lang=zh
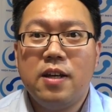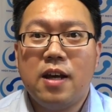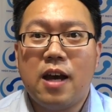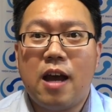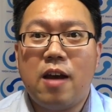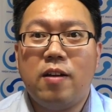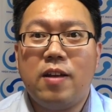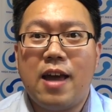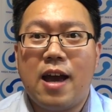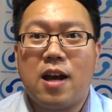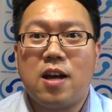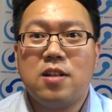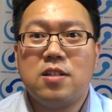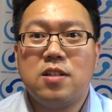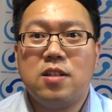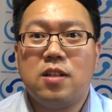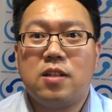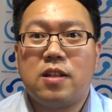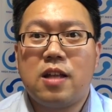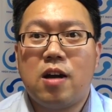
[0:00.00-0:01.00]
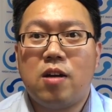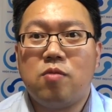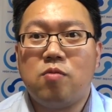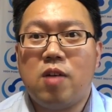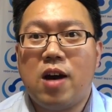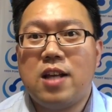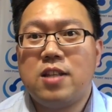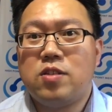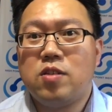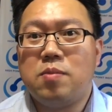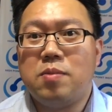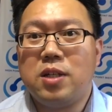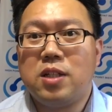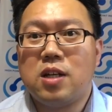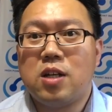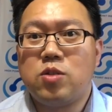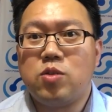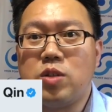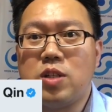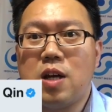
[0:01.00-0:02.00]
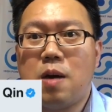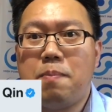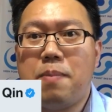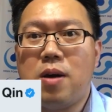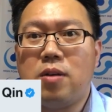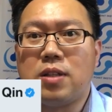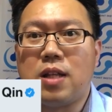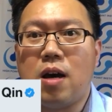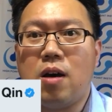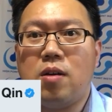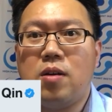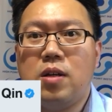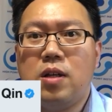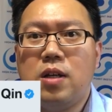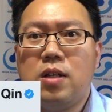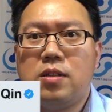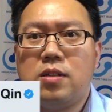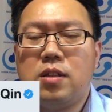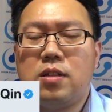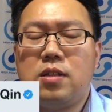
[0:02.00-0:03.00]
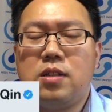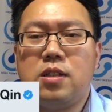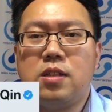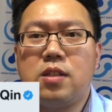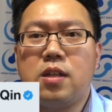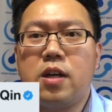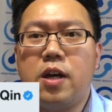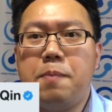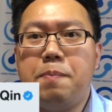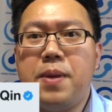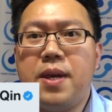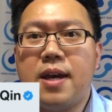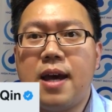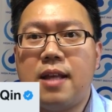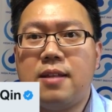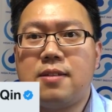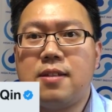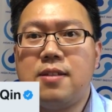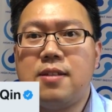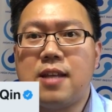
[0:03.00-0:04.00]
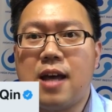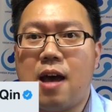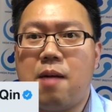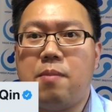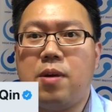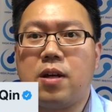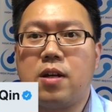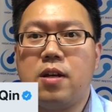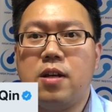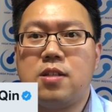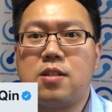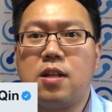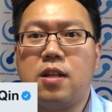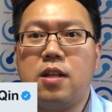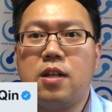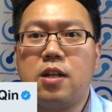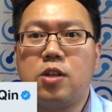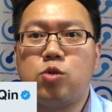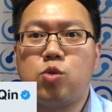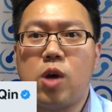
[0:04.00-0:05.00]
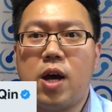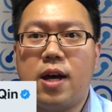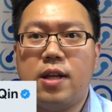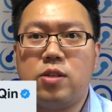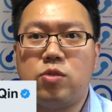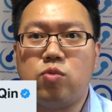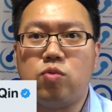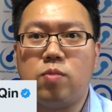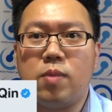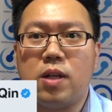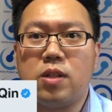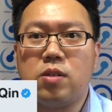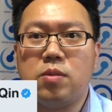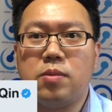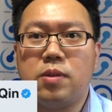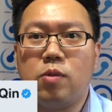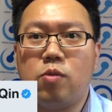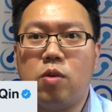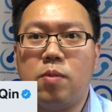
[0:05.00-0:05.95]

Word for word: 还有两个是到了武汉之后没到学校报道，这其实可以并案侦查嘛，可以成立一个专案组嘛，对不对？